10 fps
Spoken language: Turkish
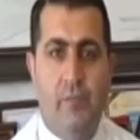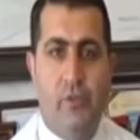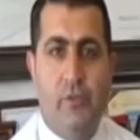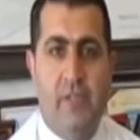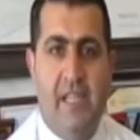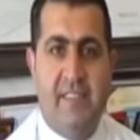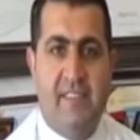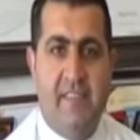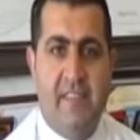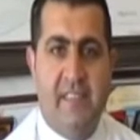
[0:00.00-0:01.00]
Mutlu günler
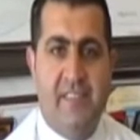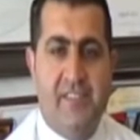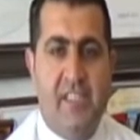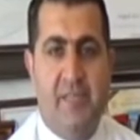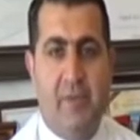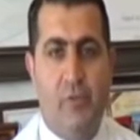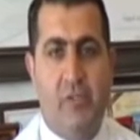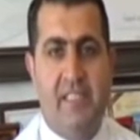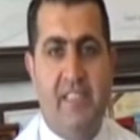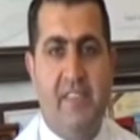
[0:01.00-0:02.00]
sevgili izleyiciler.
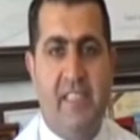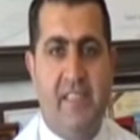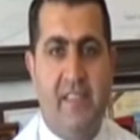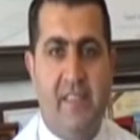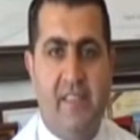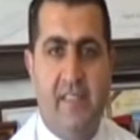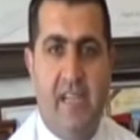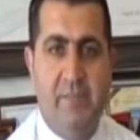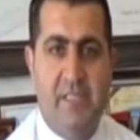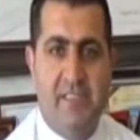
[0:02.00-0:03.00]
Pamukkale TV
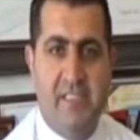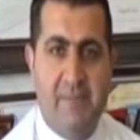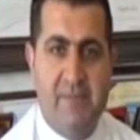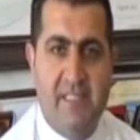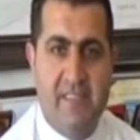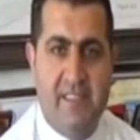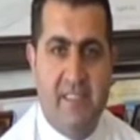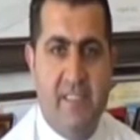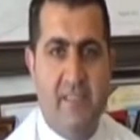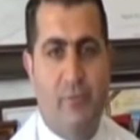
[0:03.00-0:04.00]
ekranlarında bir çapraz
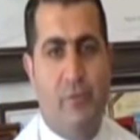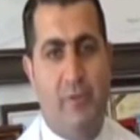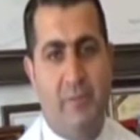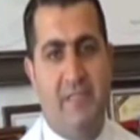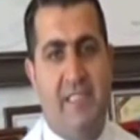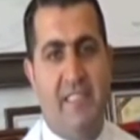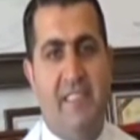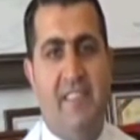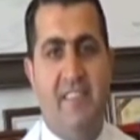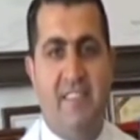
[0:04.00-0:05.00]
açı programımızda
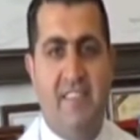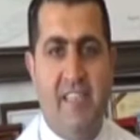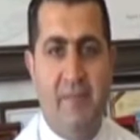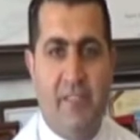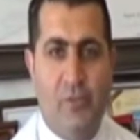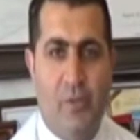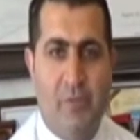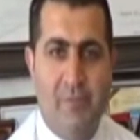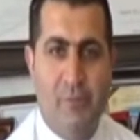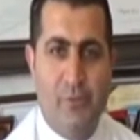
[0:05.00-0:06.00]
yeniden sizlerle birlikte
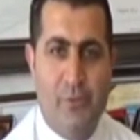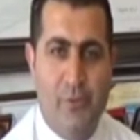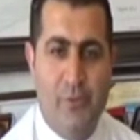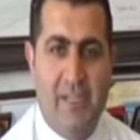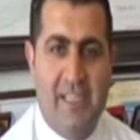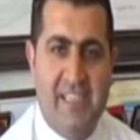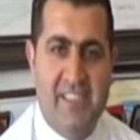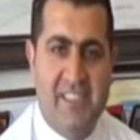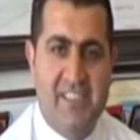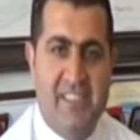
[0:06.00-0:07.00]
olmanın mutluluğu ve
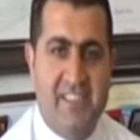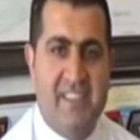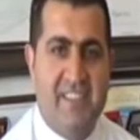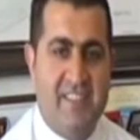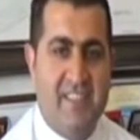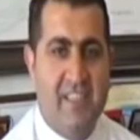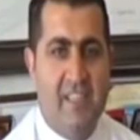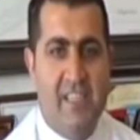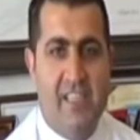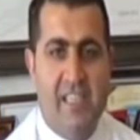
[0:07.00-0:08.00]
heyecan içerisindeyiz.
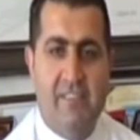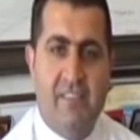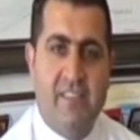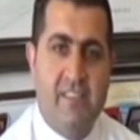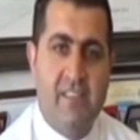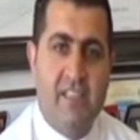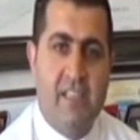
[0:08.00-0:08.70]
Evet,